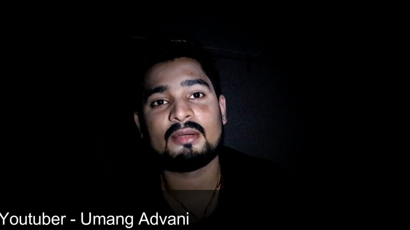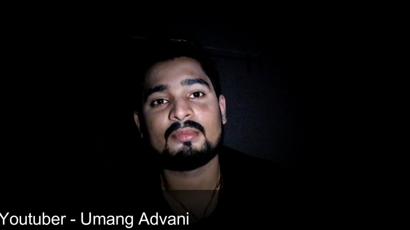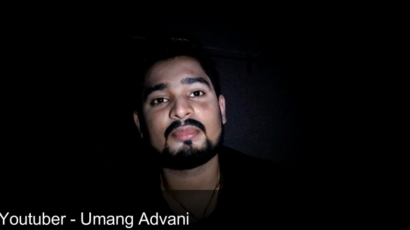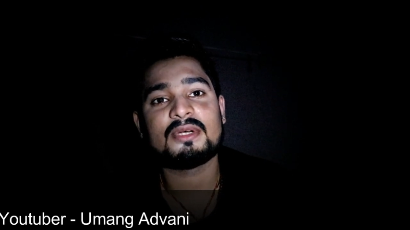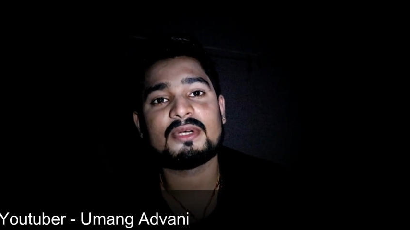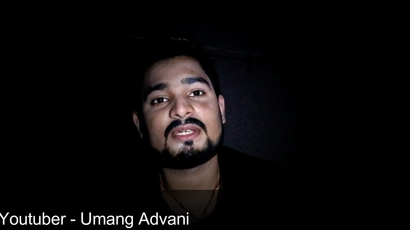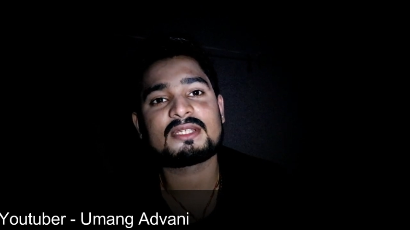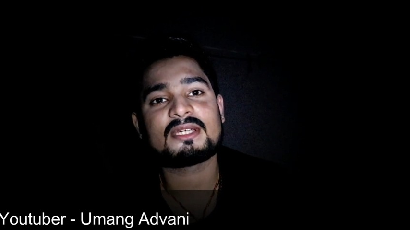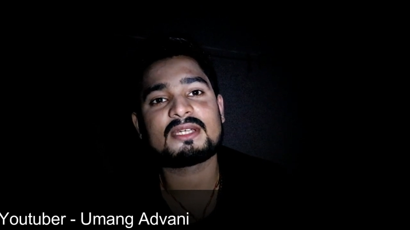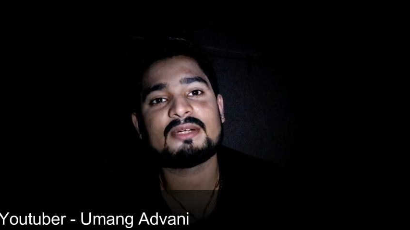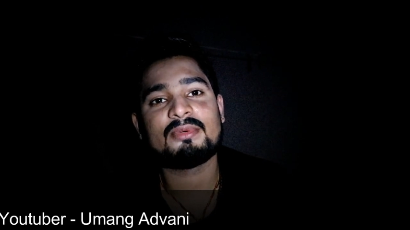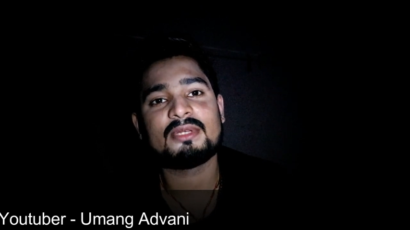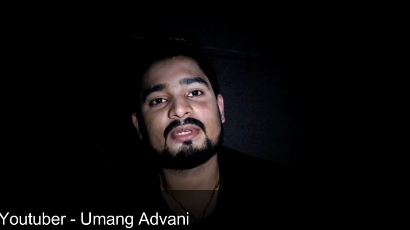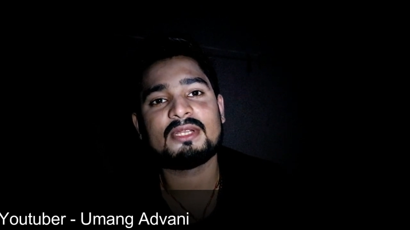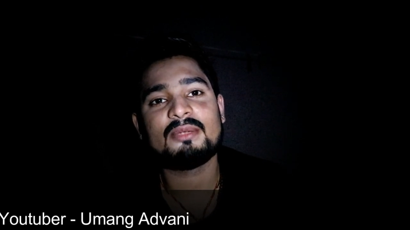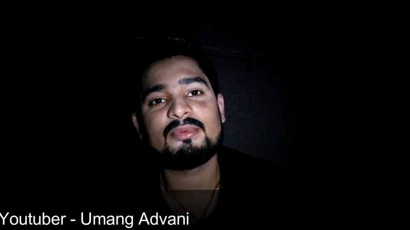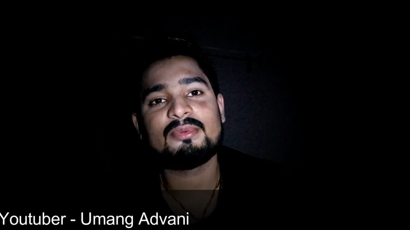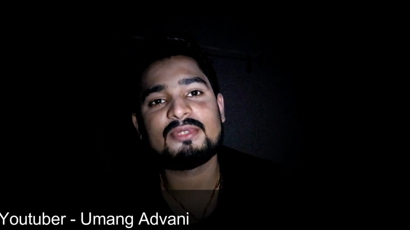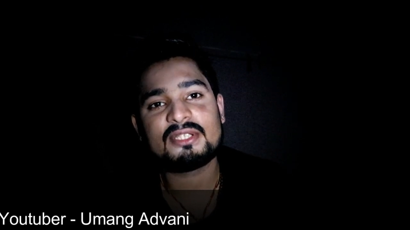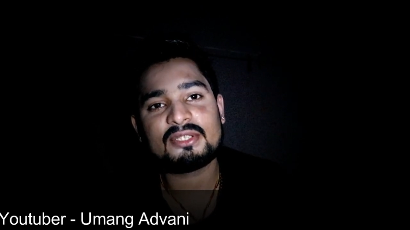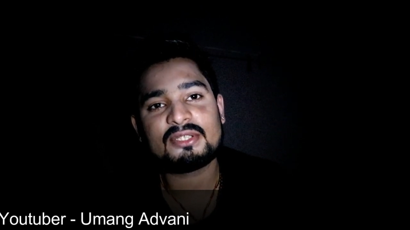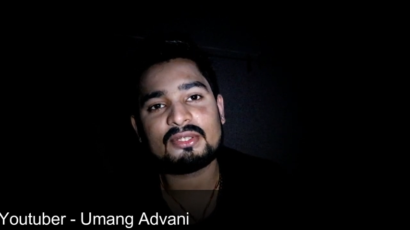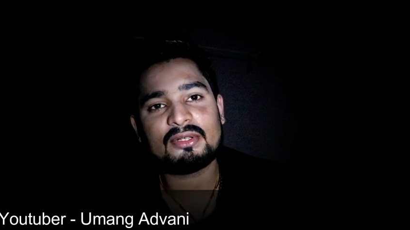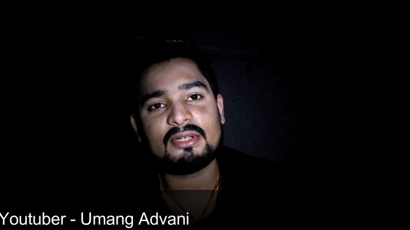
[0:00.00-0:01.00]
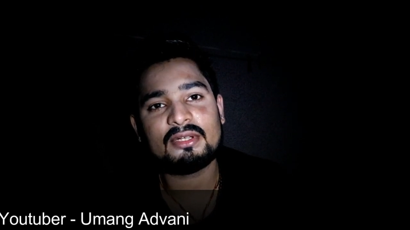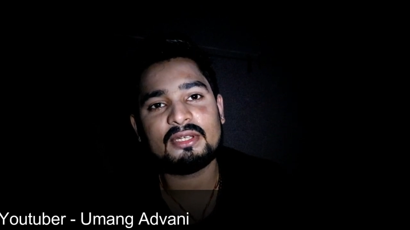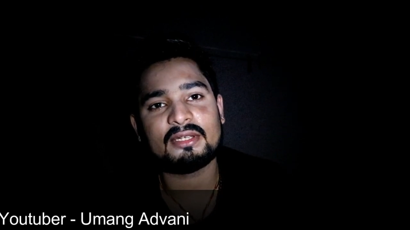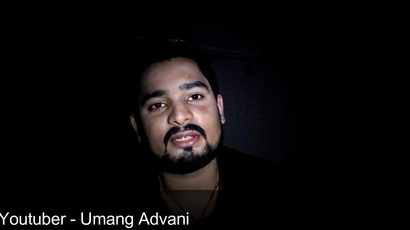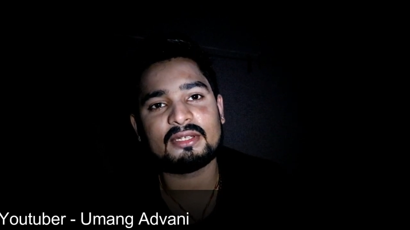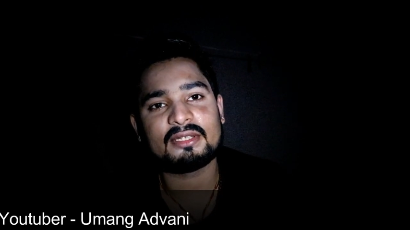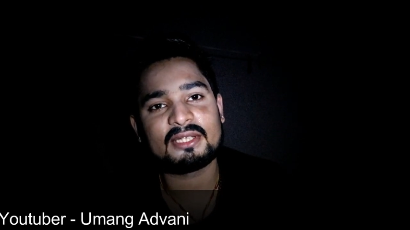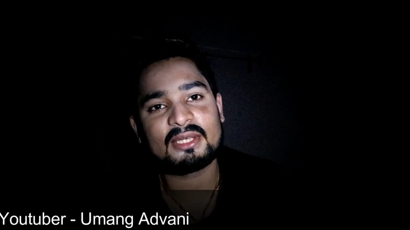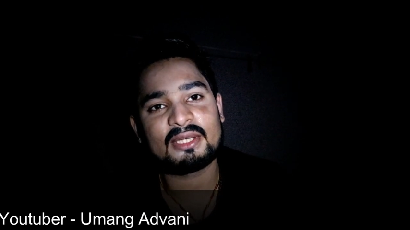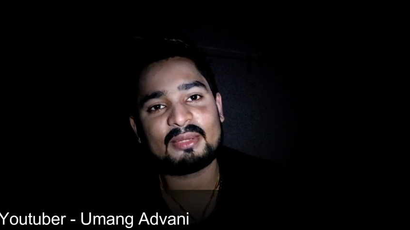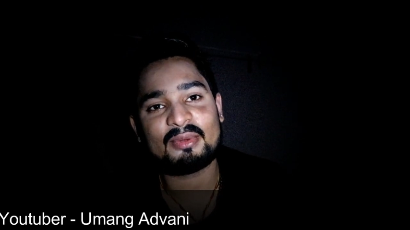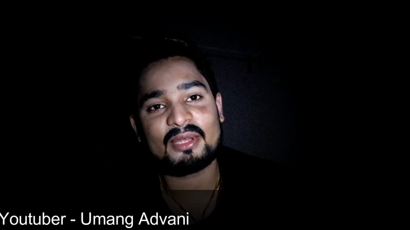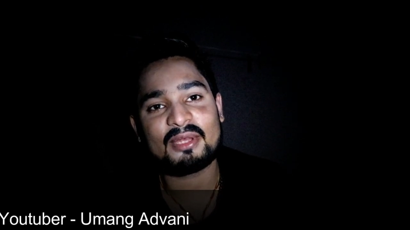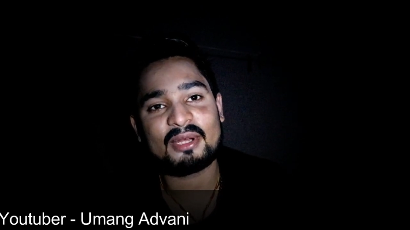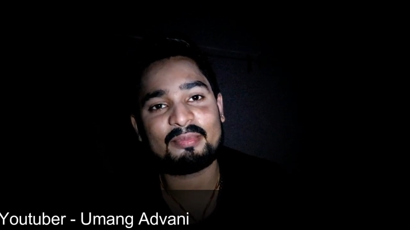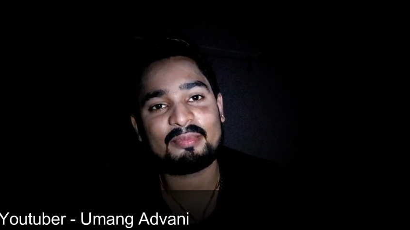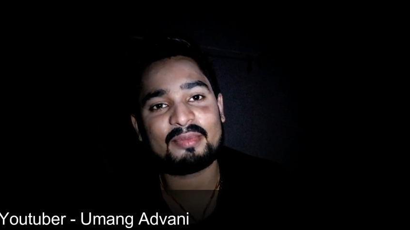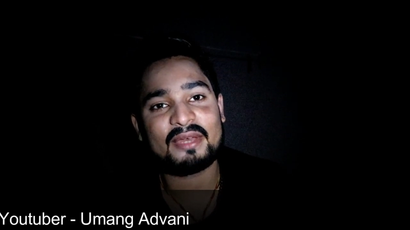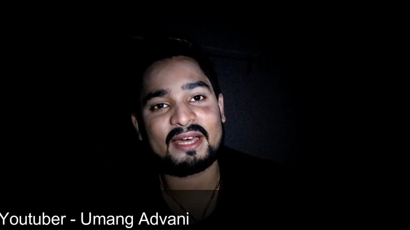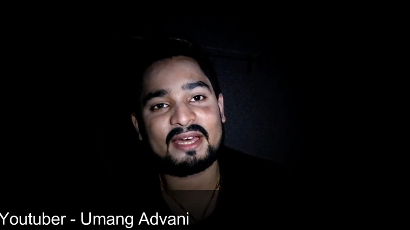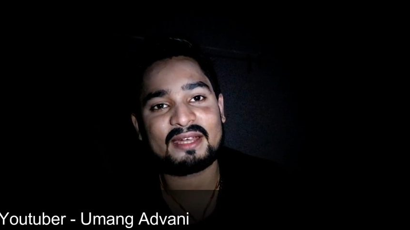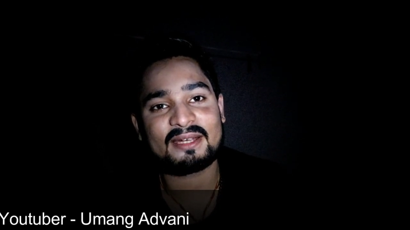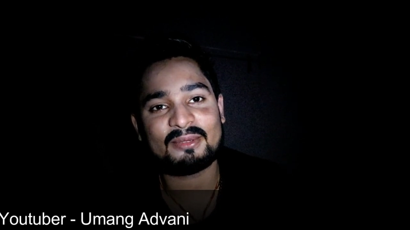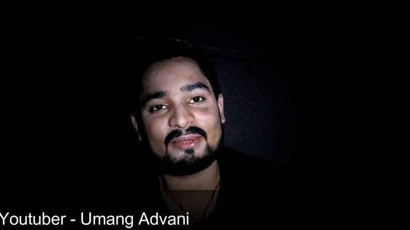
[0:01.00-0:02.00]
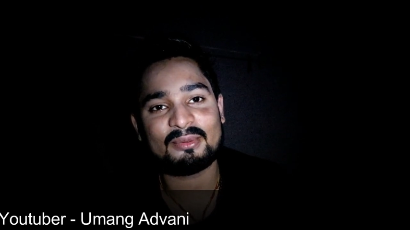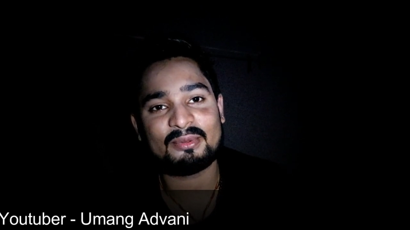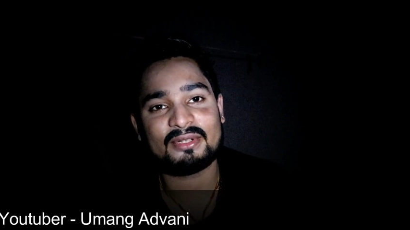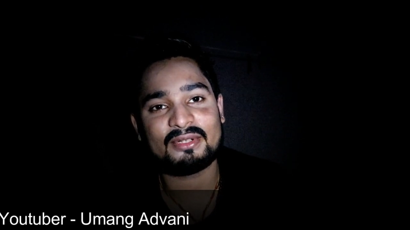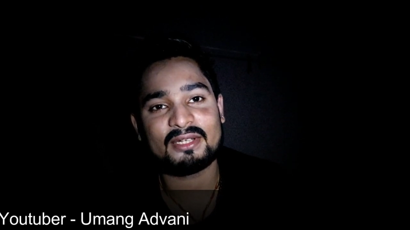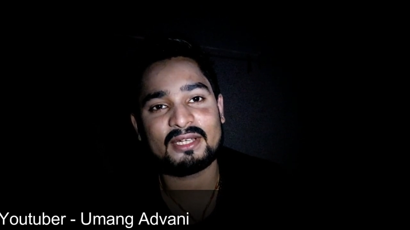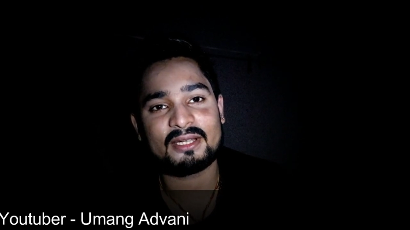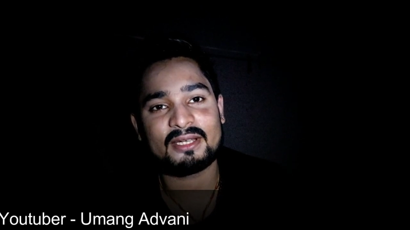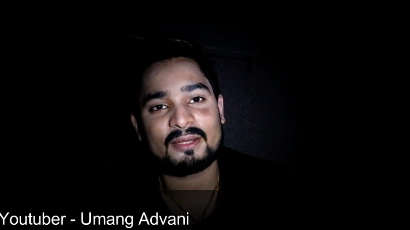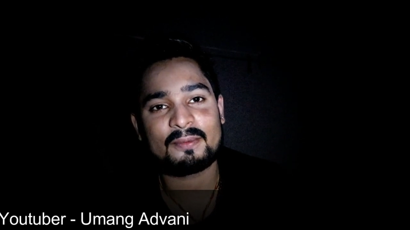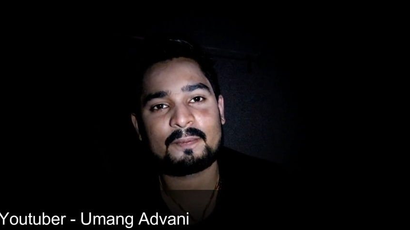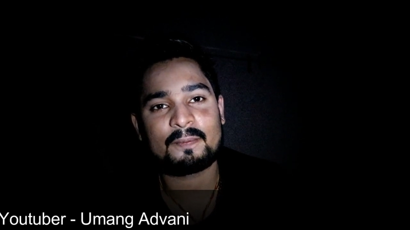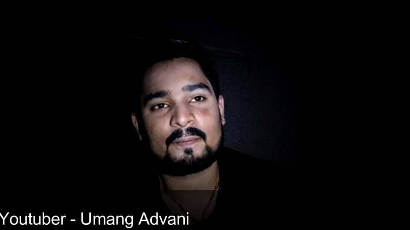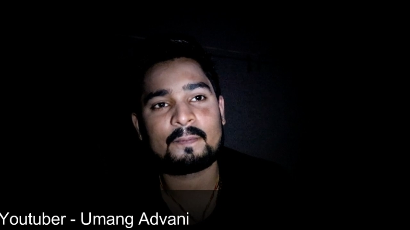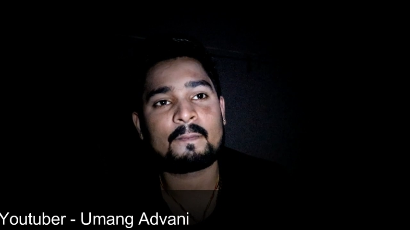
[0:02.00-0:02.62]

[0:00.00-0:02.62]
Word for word: पर इसका मतलब ये थोड़ी कि मेरा प्यार कम हो गया है